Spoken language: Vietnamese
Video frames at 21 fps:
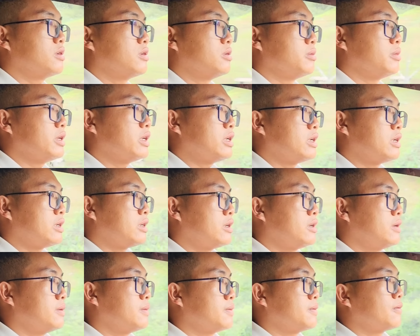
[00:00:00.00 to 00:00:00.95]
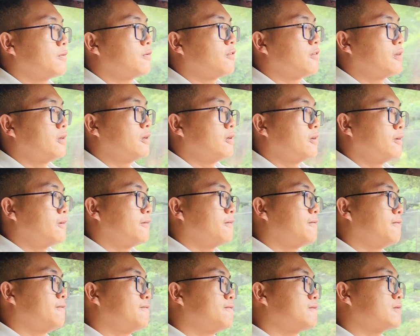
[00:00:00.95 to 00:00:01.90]
không biết là
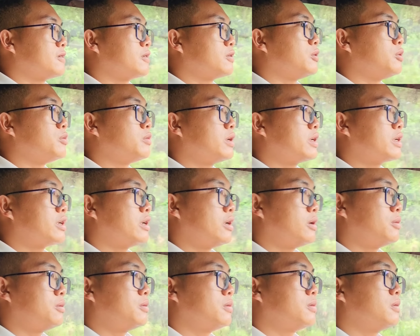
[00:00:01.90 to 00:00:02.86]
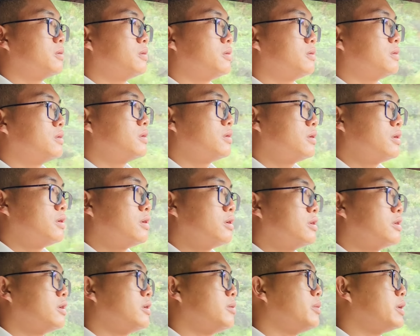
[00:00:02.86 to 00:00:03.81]
có đúng hay không
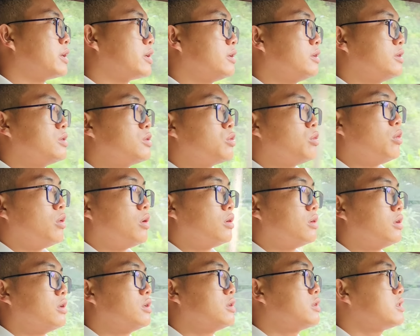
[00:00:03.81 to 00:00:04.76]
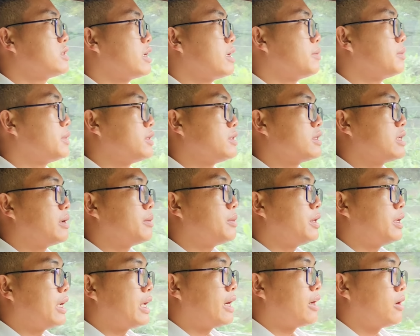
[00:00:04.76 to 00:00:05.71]
thì mình cứ xuống ờ, xem tự xem
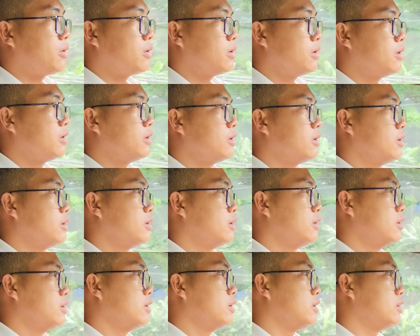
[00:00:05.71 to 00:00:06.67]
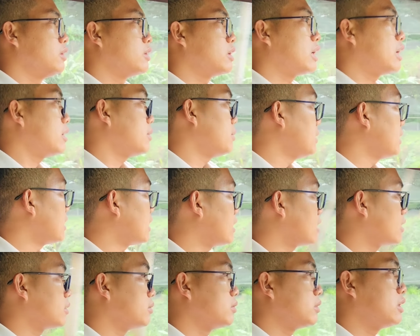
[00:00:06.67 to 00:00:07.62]
như nào ở ngay bên
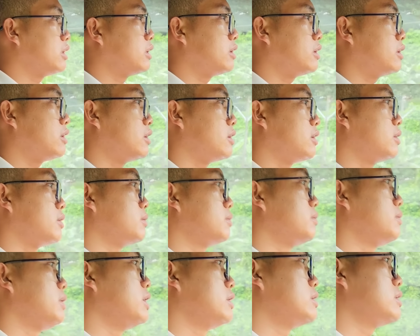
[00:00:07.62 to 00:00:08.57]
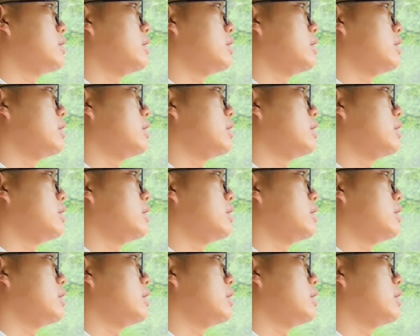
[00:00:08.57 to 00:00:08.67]
này cũng là biên